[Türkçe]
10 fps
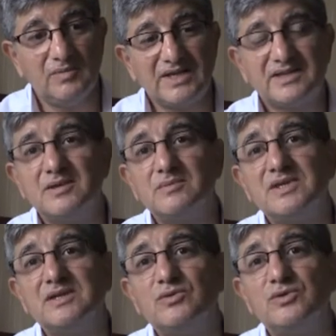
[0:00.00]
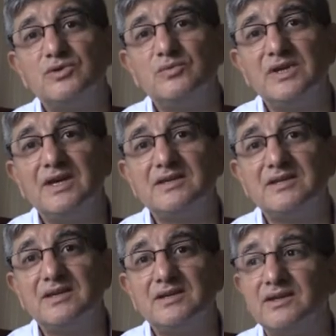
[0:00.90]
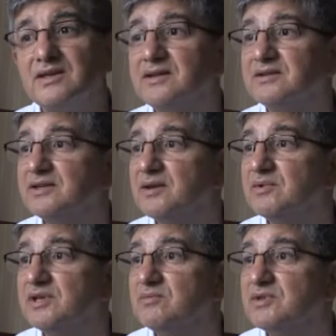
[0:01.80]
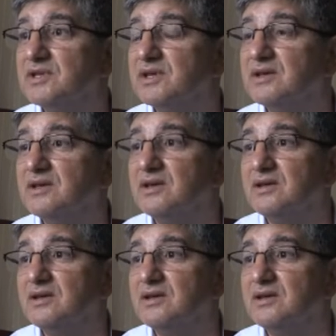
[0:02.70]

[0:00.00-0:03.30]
Ben tabii ki gücümün yettiği kadar ne bileyim işte